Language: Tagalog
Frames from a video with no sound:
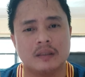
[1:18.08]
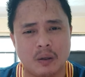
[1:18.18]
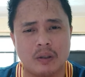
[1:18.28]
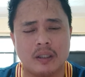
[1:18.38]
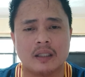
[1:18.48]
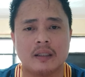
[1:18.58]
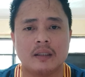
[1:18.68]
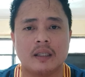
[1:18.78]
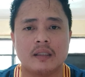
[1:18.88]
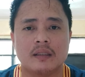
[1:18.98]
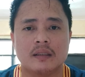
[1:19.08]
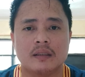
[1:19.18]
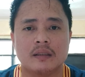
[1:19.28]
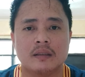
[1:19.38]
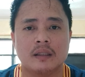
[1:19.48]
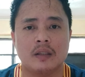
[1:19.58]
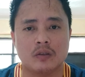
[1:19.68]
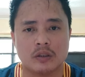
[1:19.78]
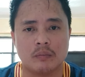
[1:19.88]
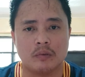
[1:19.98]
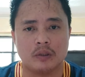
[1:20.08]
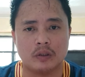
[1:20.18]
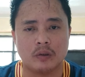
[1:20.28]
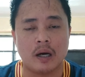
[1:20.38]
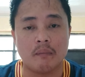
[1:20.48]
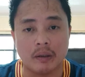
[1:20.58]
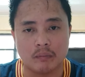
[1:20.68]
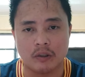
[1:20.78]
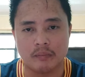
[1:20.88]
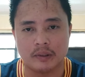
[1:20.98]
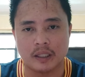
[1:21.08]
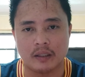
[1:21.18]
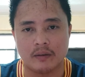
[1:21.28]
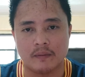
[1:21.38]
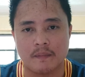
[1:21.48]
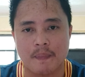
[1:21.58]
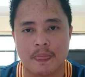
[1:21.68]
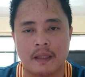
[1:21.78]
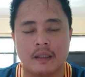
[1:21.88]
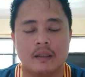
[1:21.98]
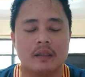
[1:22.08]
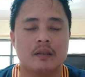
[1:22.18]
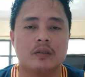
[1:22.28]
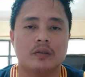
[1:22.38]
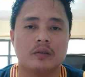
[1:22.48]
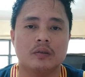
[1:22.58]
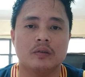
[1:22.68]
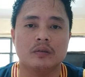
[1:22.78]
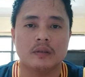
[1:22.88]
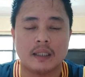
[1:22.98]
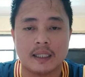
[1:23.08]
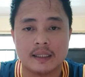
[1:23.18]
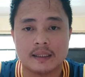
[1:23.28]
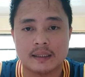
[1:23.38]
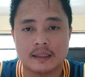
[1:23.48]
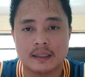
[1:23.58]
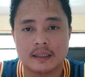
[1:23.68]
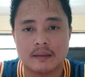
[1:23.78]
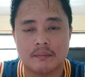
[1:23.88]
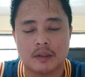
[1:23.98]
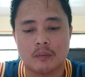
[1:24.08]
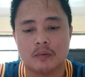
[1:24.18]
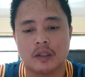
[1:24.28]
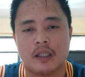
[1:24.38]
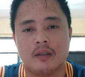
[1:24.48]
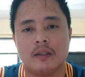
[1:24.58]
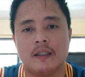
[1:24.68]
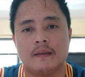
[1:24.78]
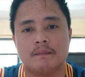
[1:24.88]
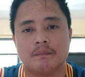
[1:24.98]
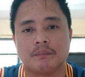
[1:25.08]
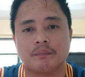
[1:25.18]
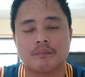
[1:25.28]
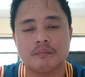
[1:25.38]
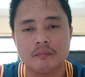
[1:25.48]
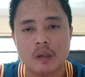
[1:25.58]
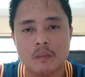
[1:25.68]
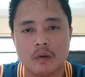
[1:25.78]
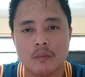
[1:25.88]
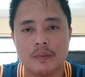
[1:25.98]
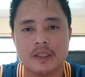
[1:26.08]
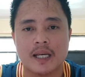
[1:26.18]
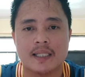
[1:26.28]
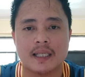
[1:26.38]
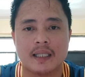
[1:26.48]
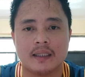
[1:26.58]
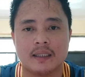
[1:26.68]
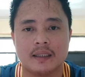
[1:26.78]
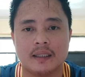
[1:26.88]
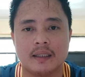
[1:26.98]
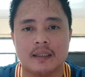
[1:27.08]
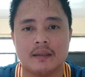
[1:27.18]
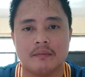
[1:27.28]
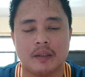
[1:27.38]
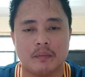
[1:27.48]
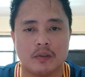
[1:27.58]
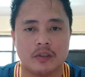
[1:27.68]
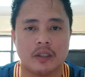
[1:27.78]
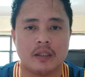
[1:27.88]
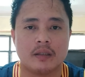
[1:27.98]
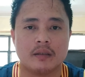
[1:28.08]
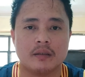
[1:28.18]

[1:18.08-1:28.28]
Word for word: gawin natin guys dito sa mundo ito habang buhay pa tayo so guys bago po tayo ay magumpisa sa ating uh, Bible share